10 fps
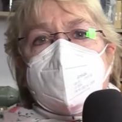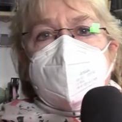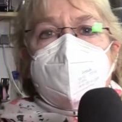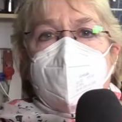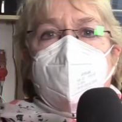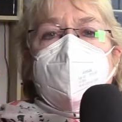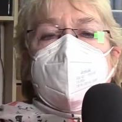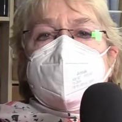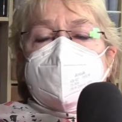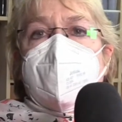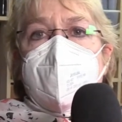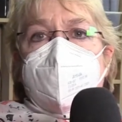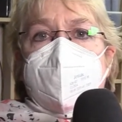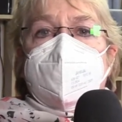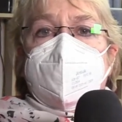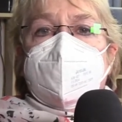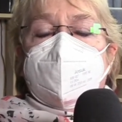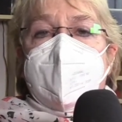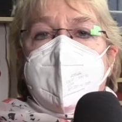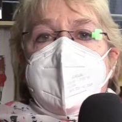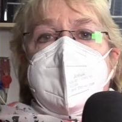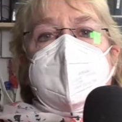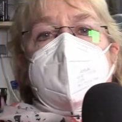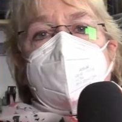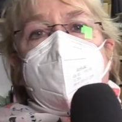genau, was Arbeit ist der